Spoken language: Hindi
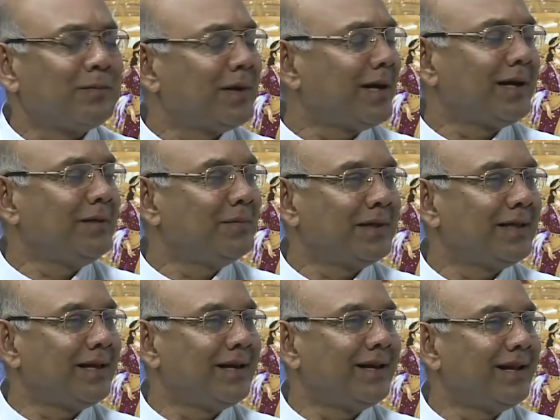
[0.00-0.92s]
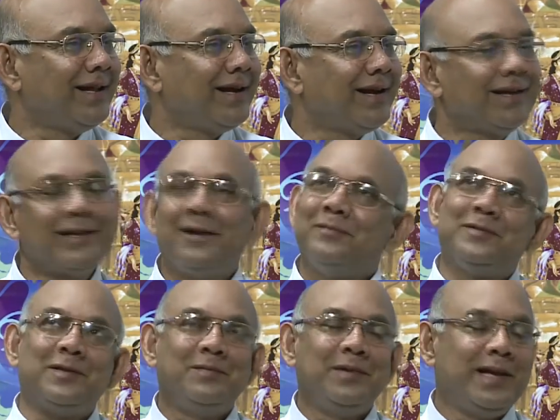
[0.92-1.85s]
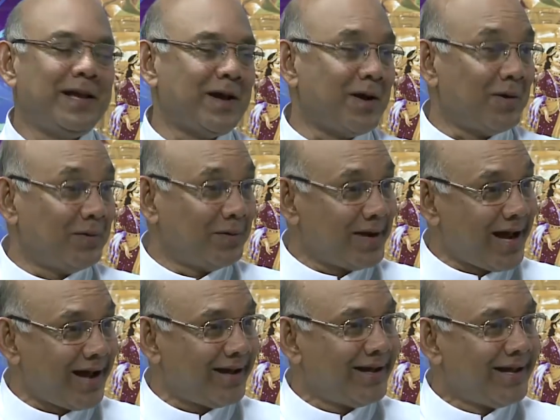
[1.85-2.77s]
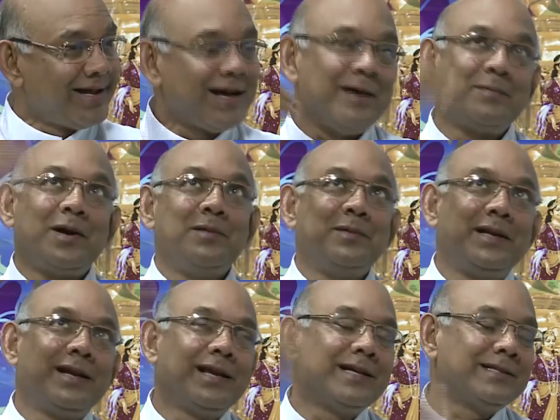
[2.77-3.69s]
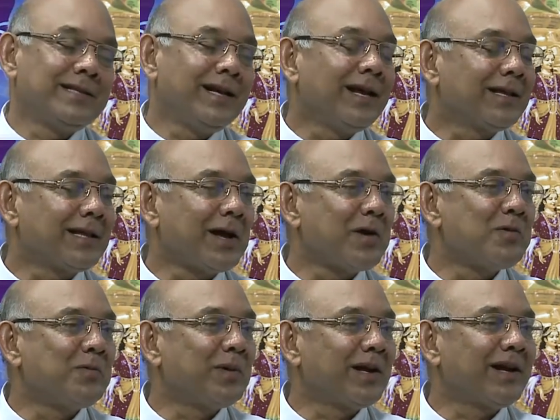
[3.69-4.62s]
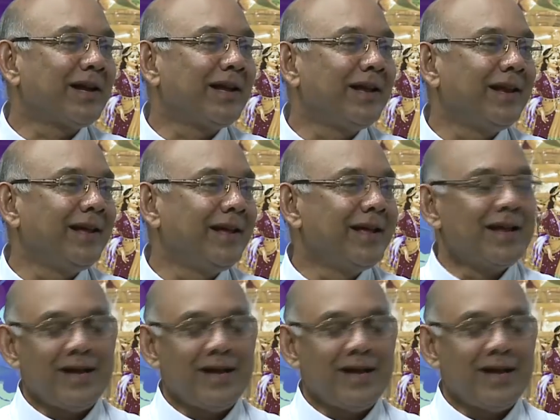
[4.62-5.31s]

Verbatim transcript: भरा निमंत्रण दे रहा था हमसे मिलने आओ ना आपका मन कैसे लगता है ऊपर अकेले